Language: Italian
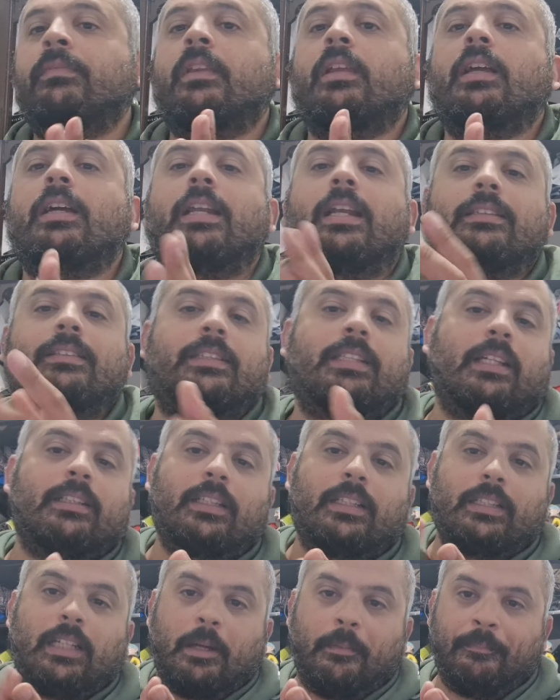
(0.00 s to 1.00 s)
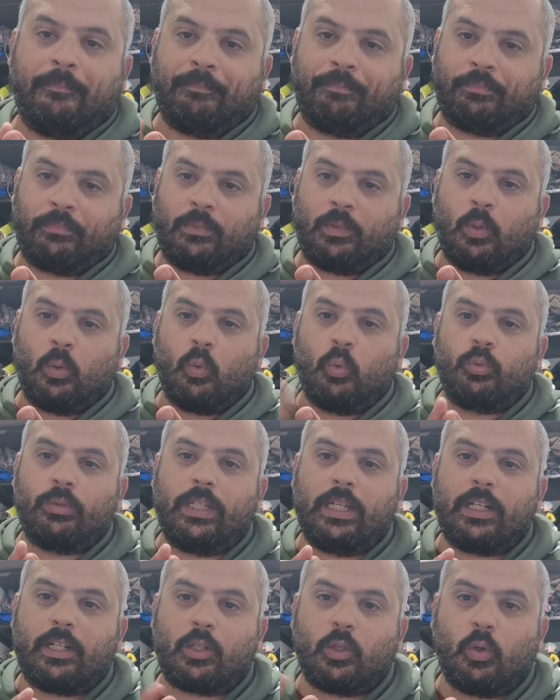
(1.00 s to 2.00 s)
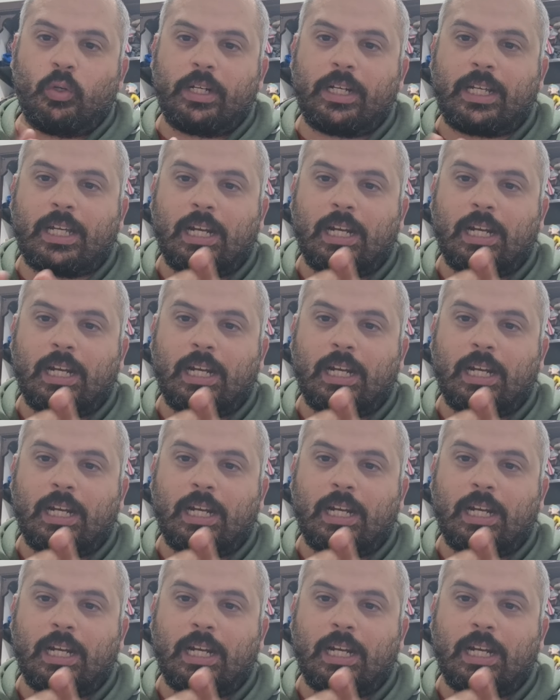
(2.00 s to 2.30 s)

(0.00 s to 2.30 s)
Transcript: Graziata da un errore